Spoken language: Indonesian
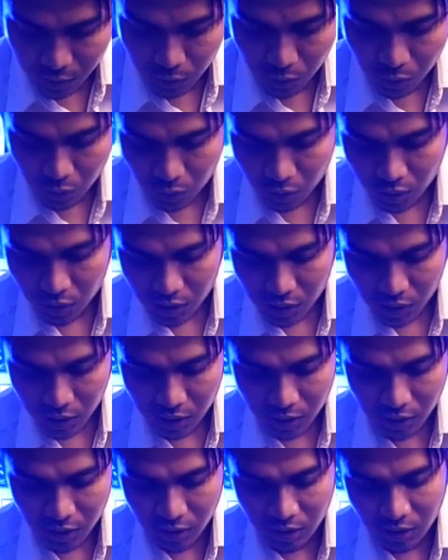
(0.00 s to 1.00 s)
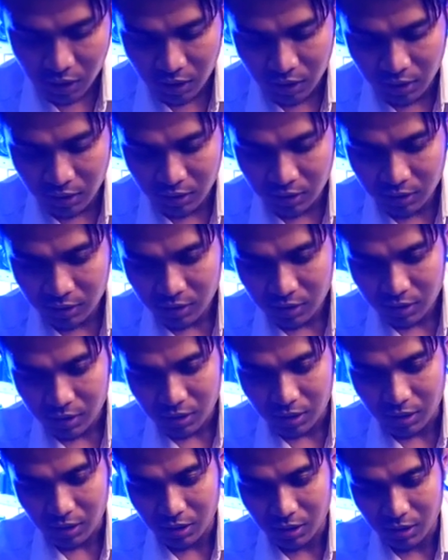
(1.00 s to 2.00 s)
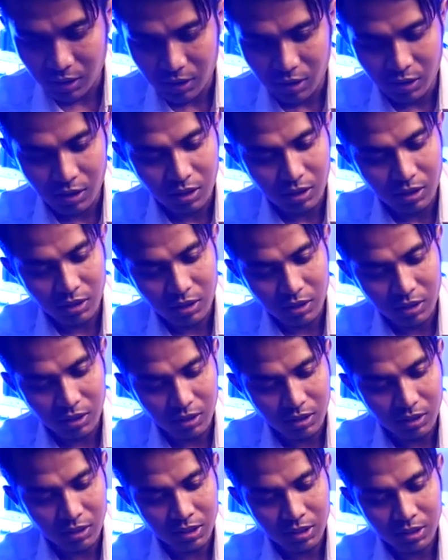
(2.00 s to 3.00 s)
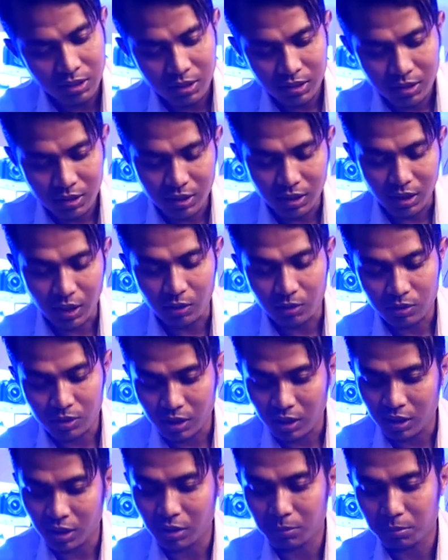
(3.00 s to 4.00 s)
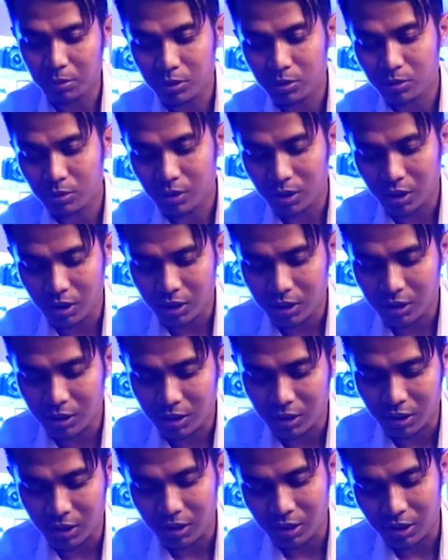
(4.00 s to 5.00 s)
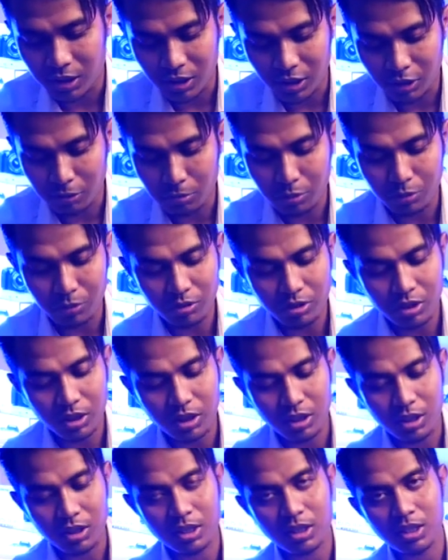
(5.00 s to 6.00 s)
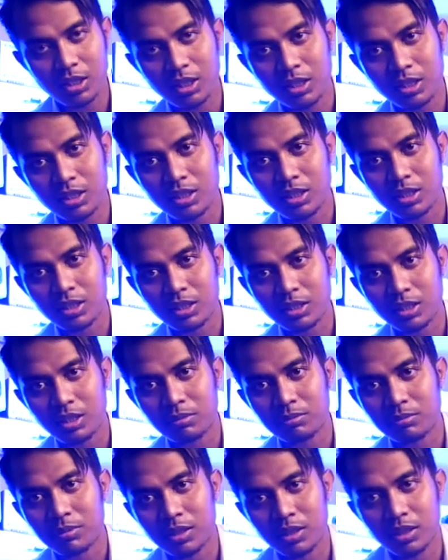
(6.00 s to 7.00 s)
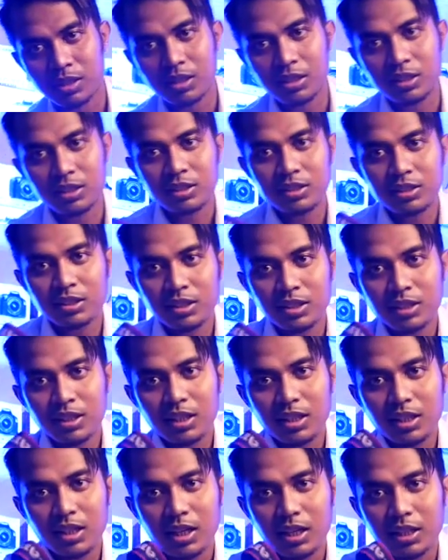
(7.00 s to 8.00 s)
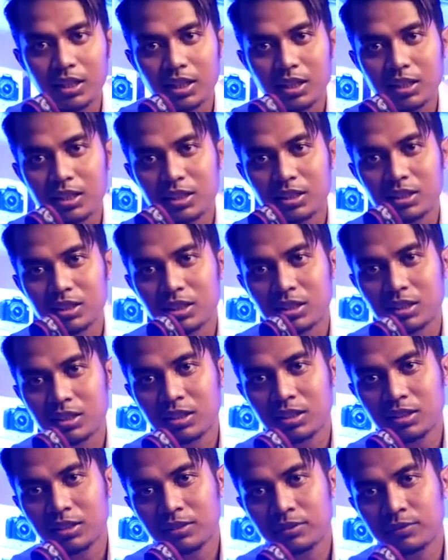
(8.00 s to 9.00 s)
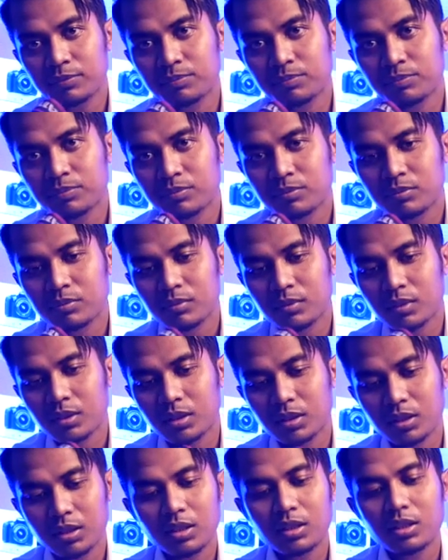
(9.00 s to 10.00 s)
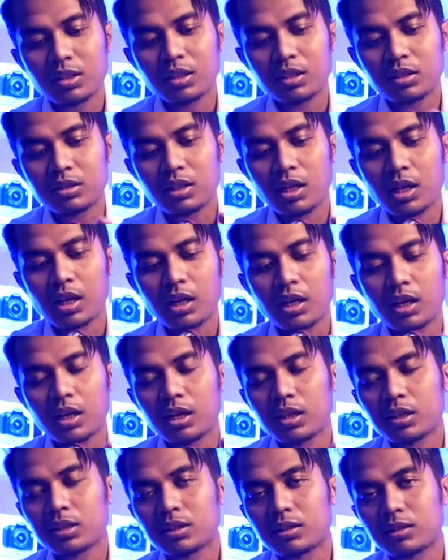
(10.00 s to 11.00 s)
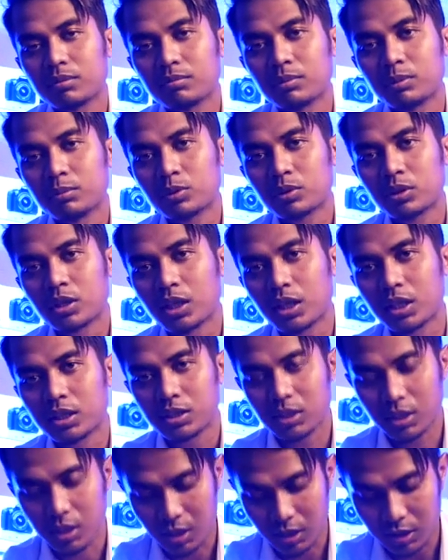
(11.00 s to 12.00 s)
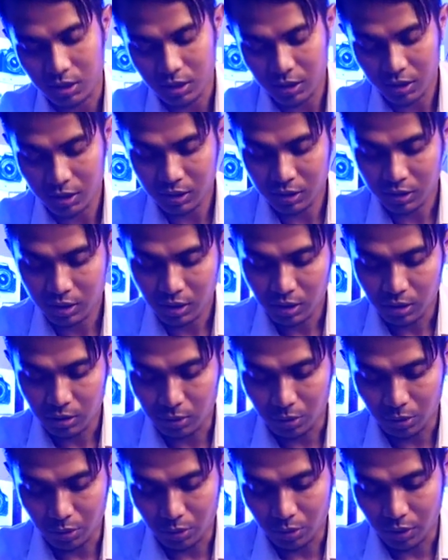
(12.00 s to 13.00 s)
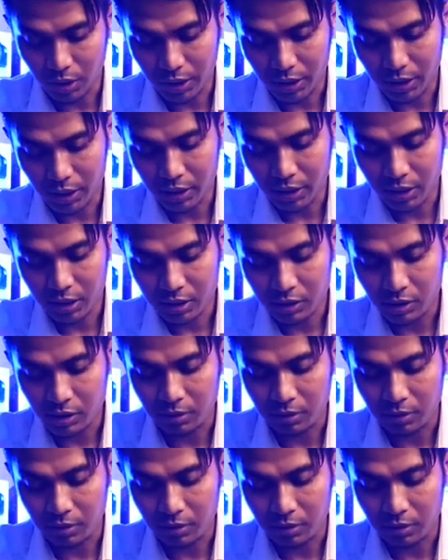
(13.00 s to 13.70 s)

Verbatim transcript: untuk desainnya uh, kalau saya lebih suka di 60D karena ada tambahan layar di sini ini sangat memudahkan sekali untuk yang lainnya